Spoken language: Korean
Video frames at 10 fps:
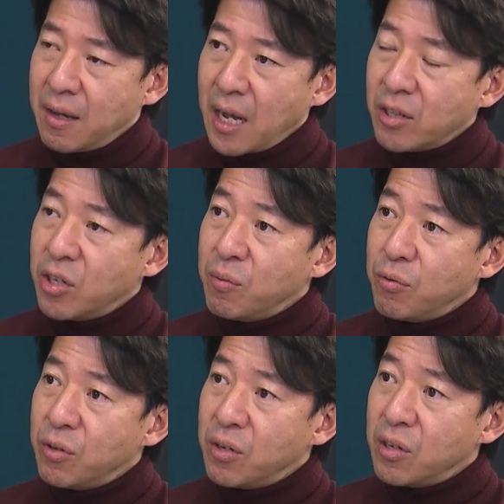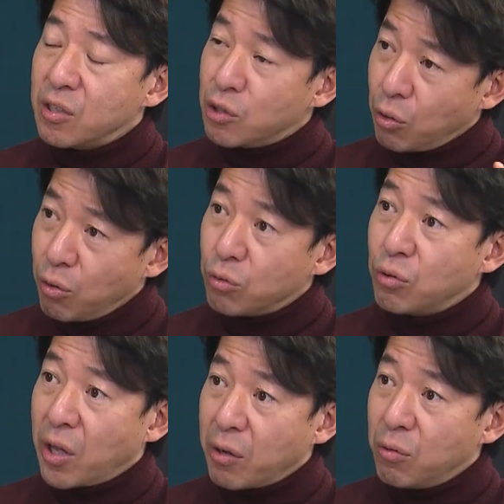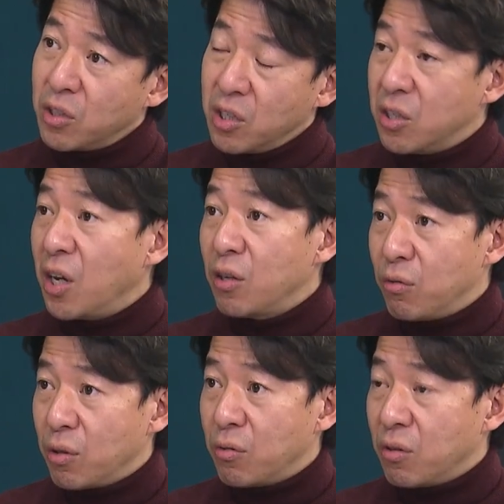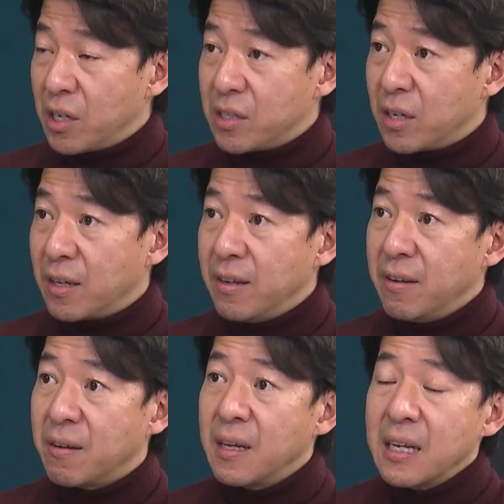엘티브이 적용도 됐고 디티아이도 있고 그랬잖아요.